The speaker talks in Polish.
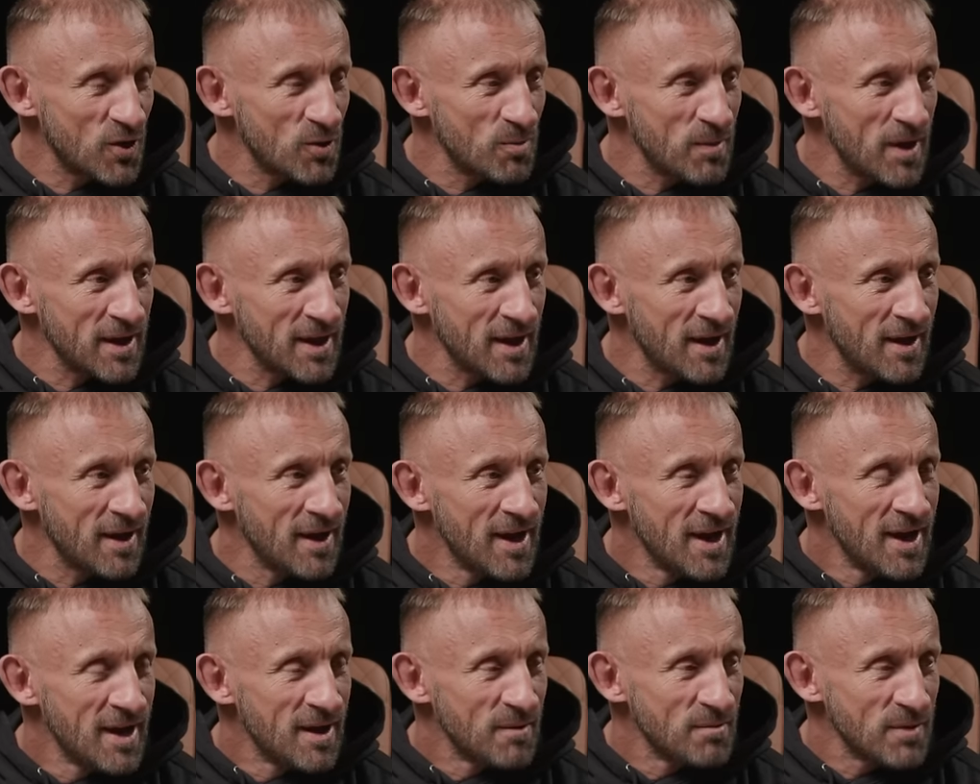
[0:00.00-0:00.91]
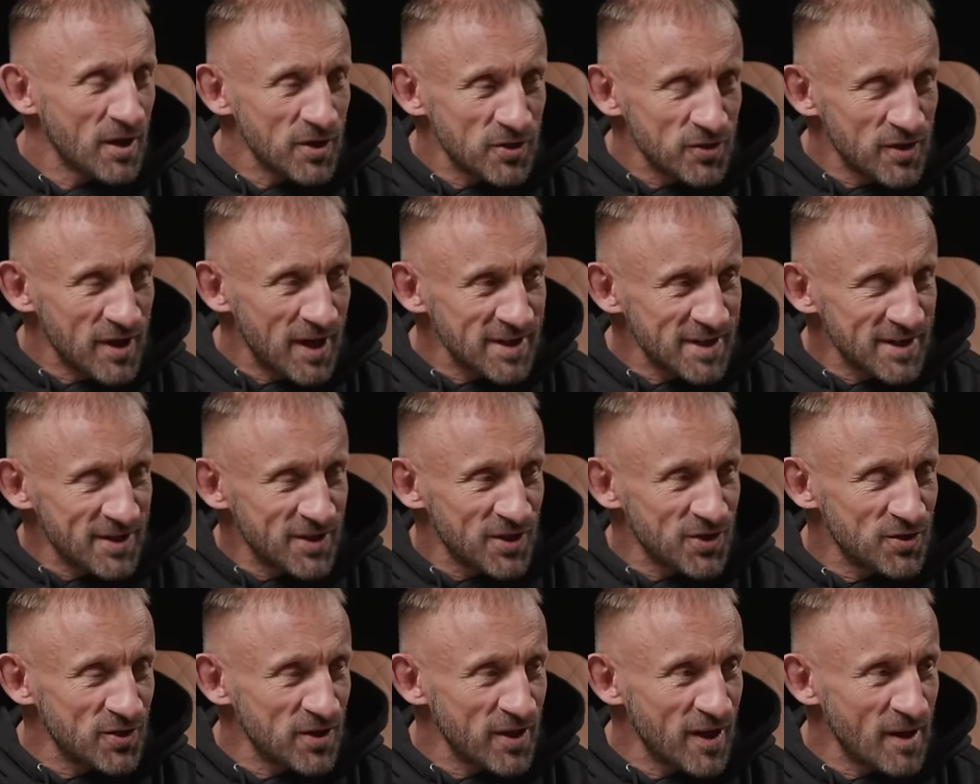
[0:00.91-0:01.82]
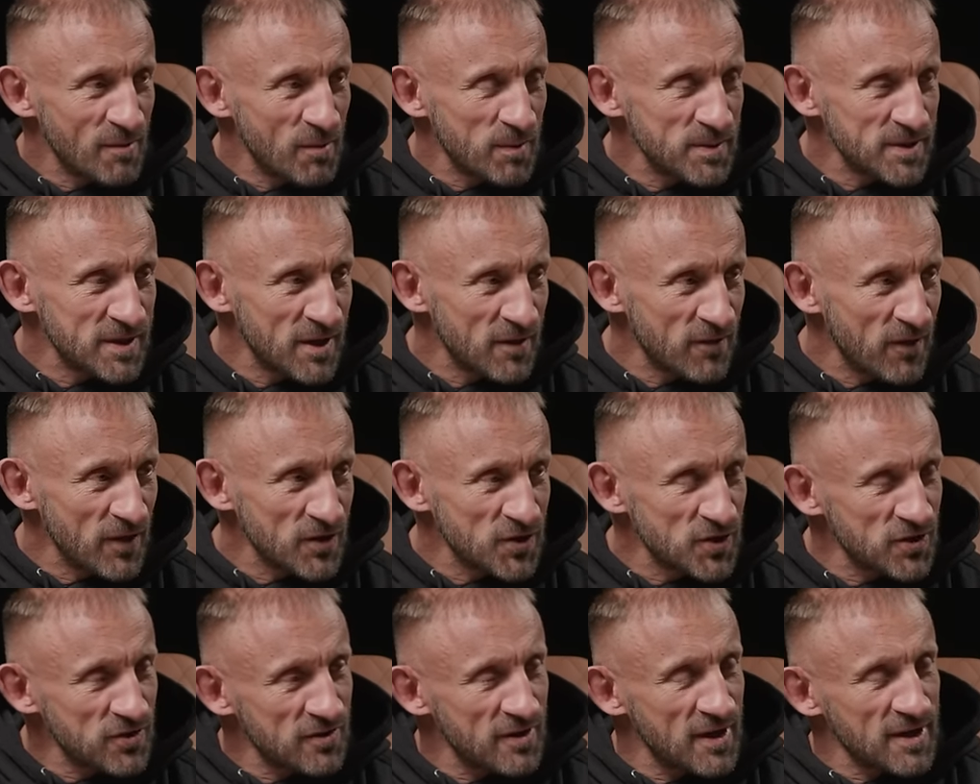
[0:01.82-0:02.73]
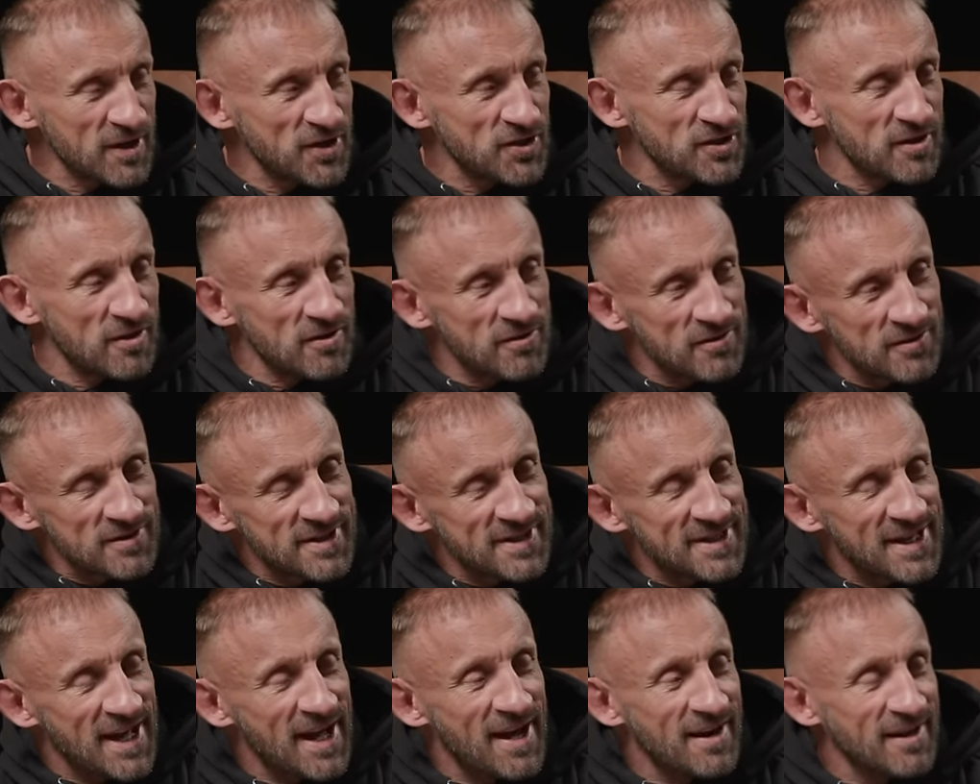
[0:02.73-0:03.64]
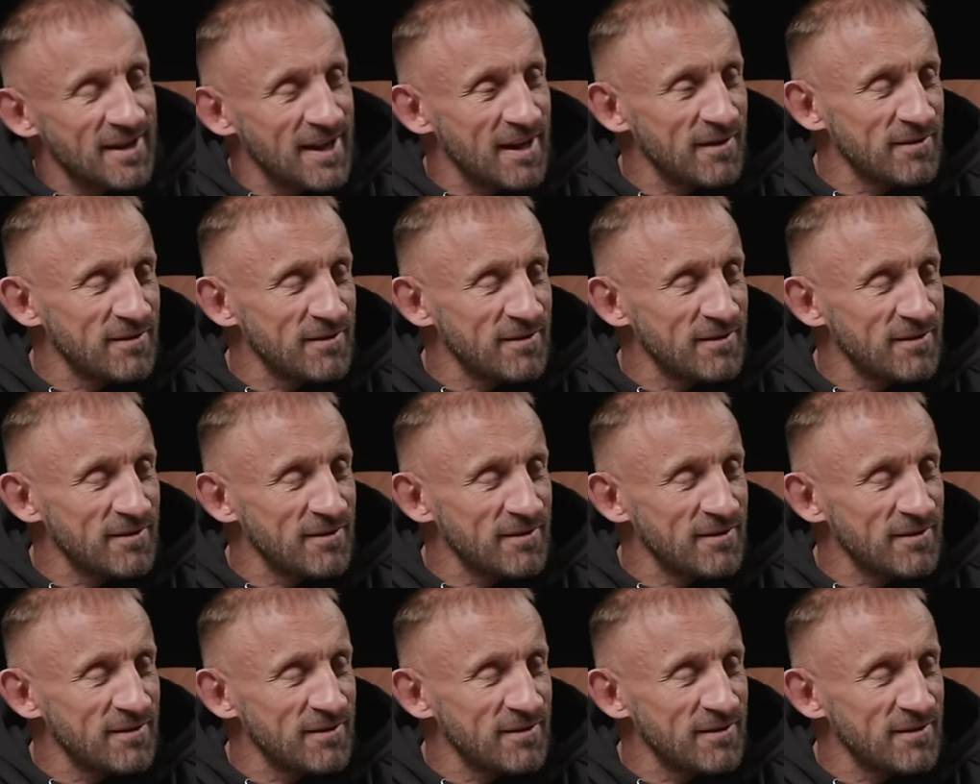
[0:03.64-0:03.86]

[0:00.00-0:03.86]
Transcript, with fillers: Kolmana, Miałeś okazję gdzieś go, nie wiem, obserwować, czy to jakieś tylko stare,